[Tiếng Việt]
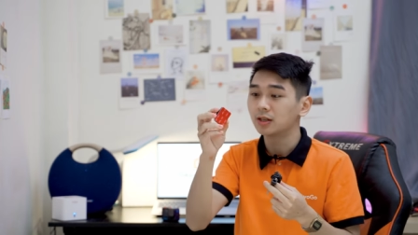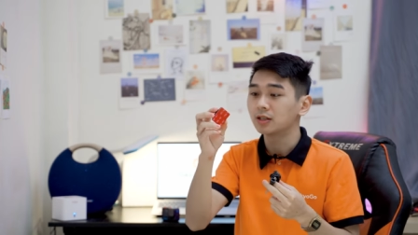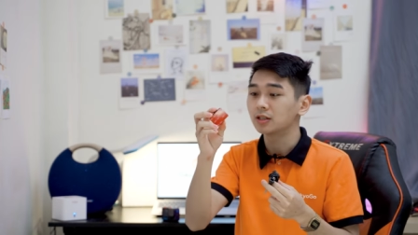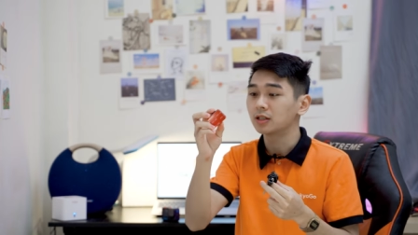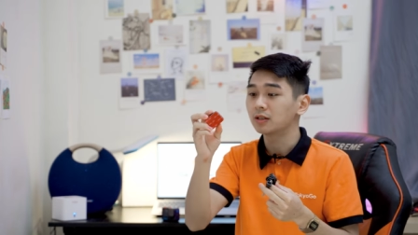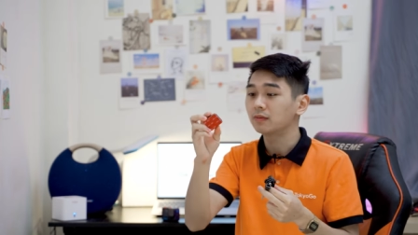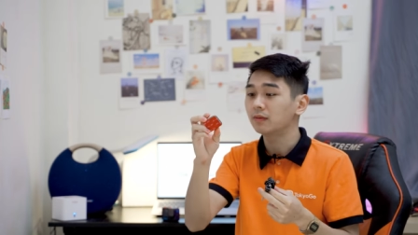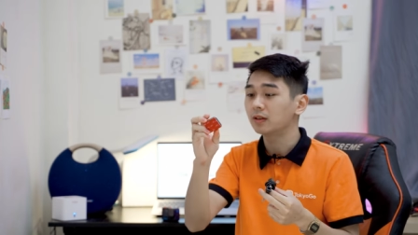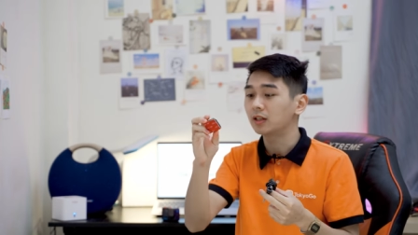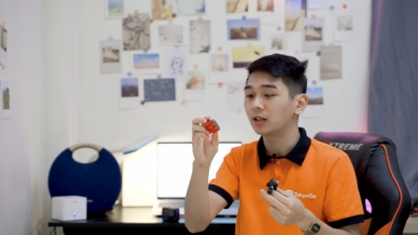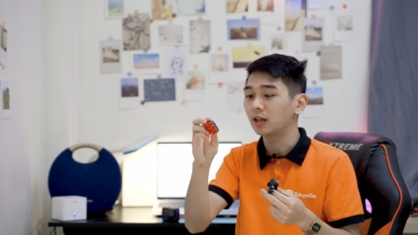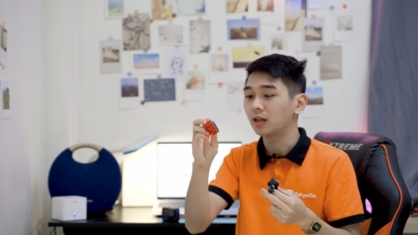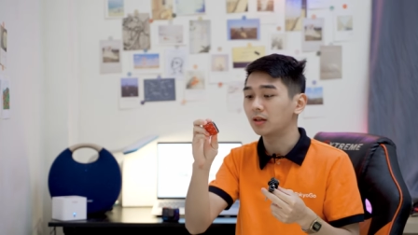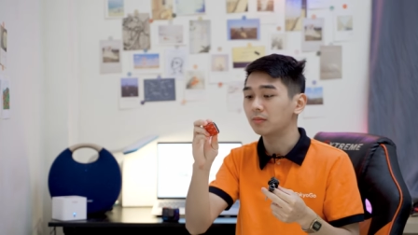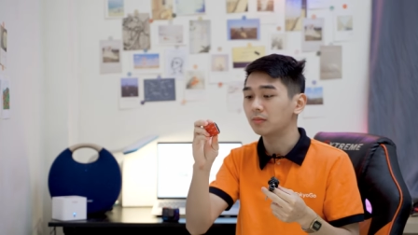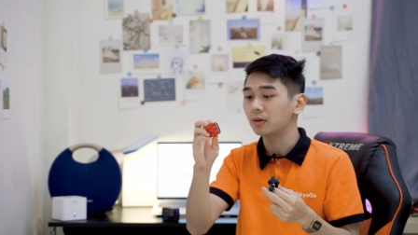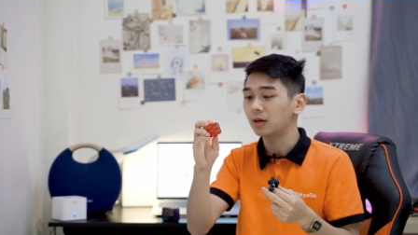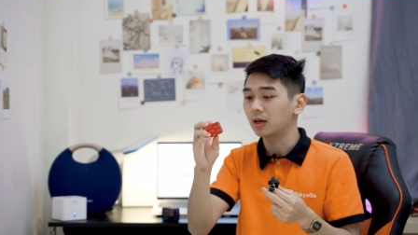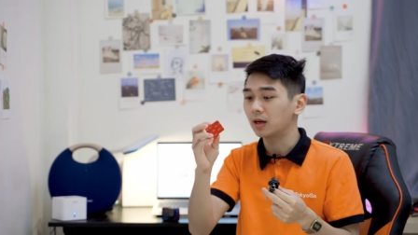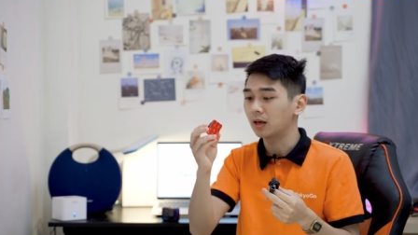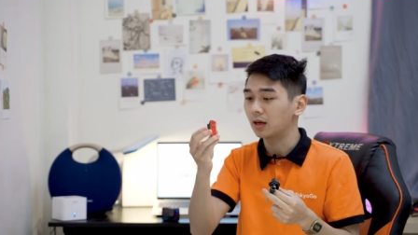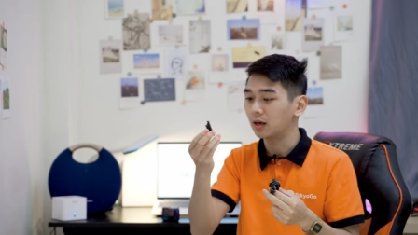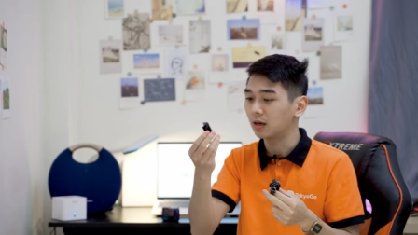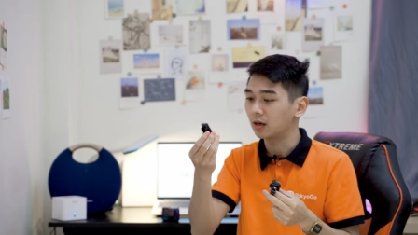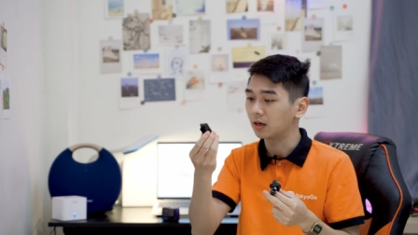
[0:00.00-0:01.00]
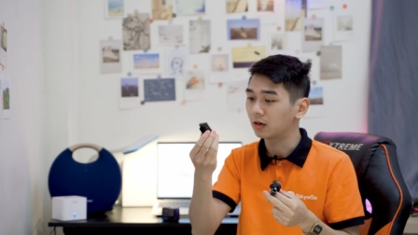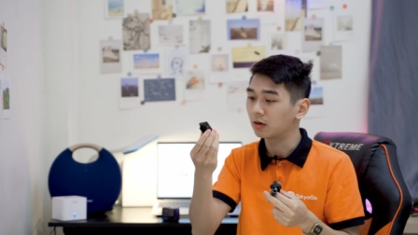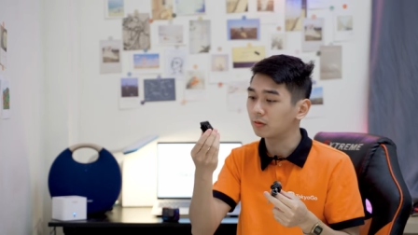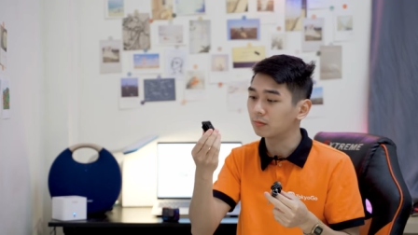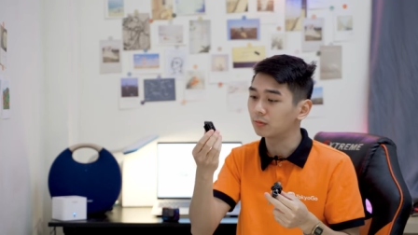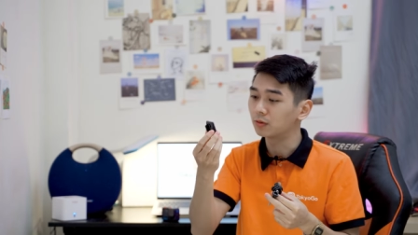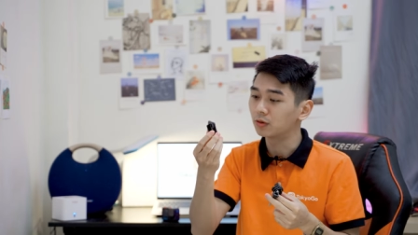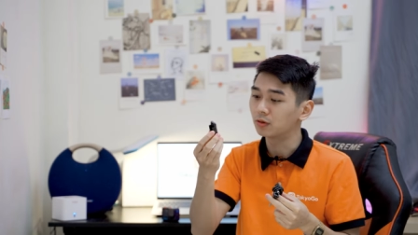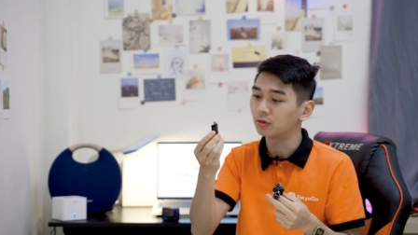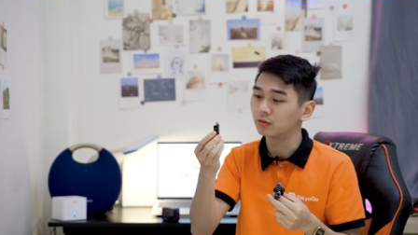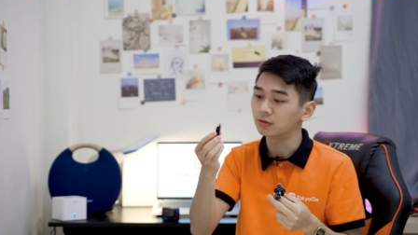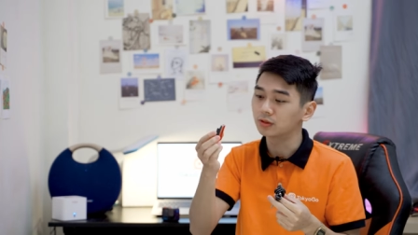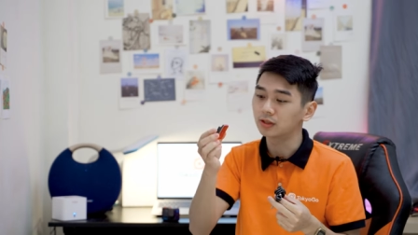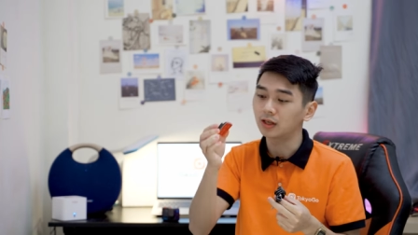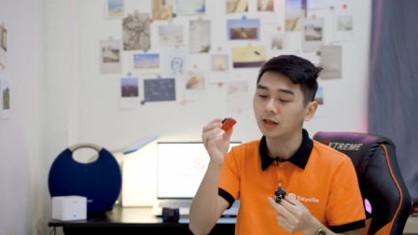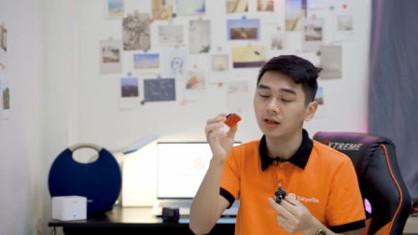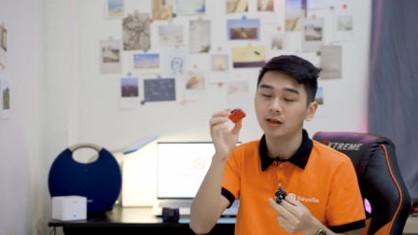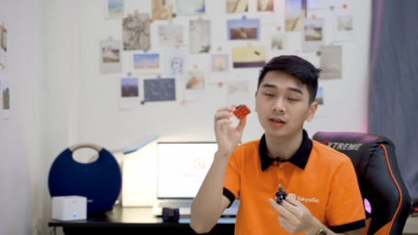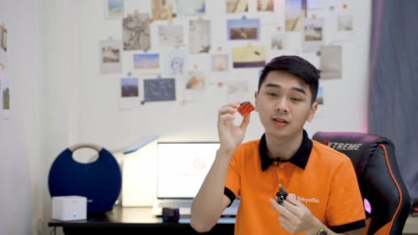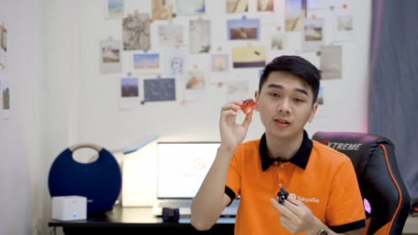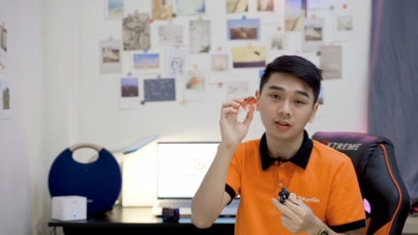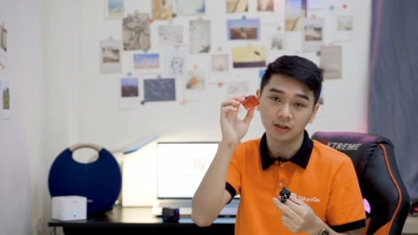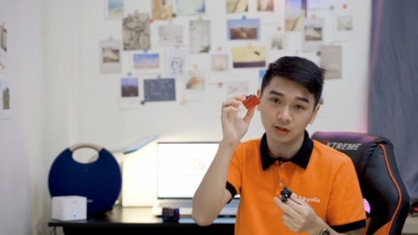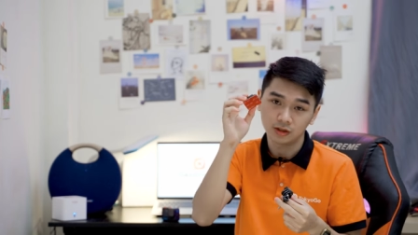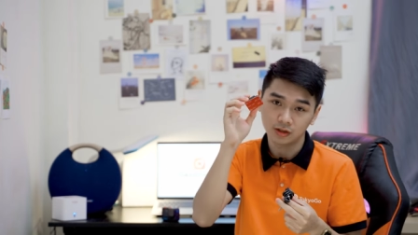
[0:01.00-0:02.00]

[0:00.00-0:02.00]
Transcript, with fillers: Chính vì thế mà GoPro sẽ gửi